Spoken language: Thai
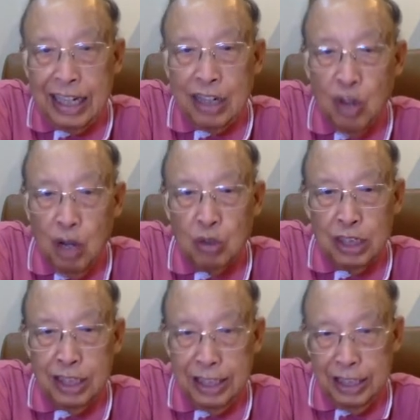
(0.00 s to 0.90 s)
ของเฮาเจ
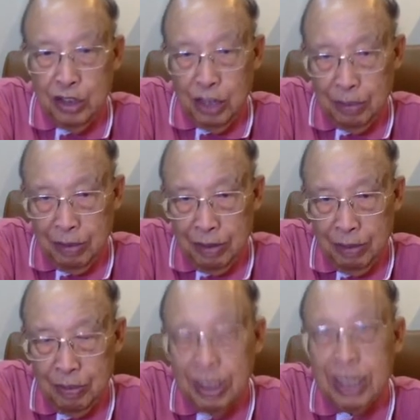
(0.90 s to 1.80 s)
ริญดีอยู่นั่นเพิ่นา
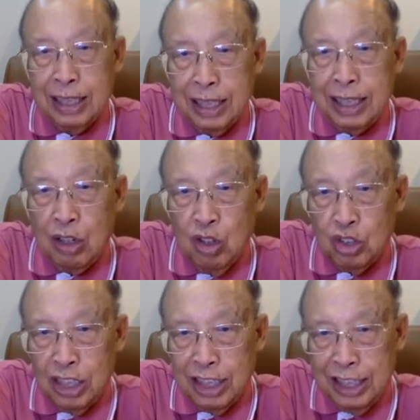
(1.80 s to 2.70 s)
เหมือนดังจิตใจของเฮา
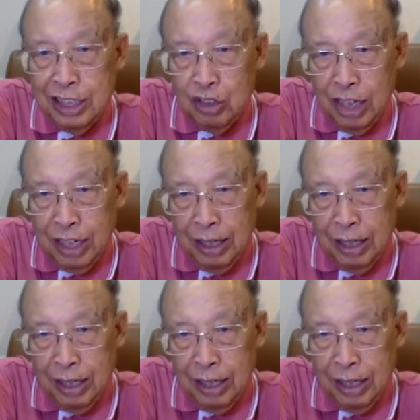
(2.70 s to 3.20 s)
เจริญดีอยู่นั่น